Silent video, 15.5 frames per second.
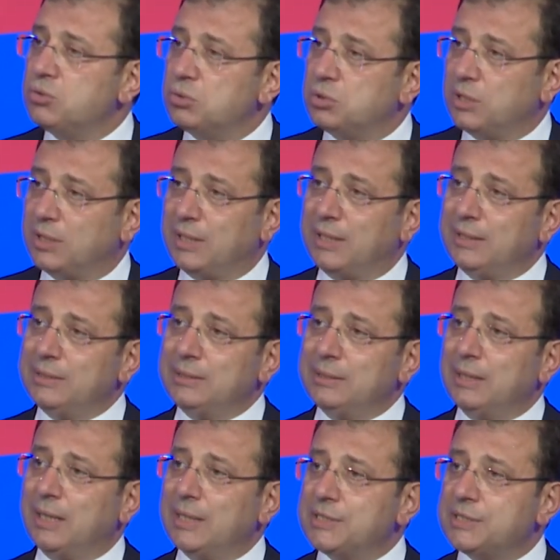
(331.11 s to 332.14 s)
kurtaran
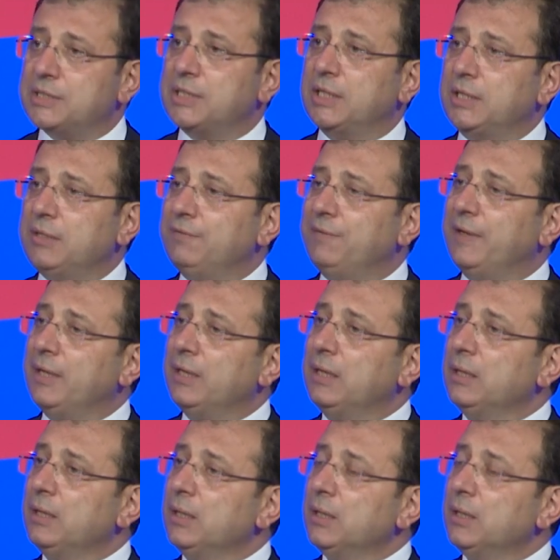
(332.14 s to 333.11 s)
askeri ve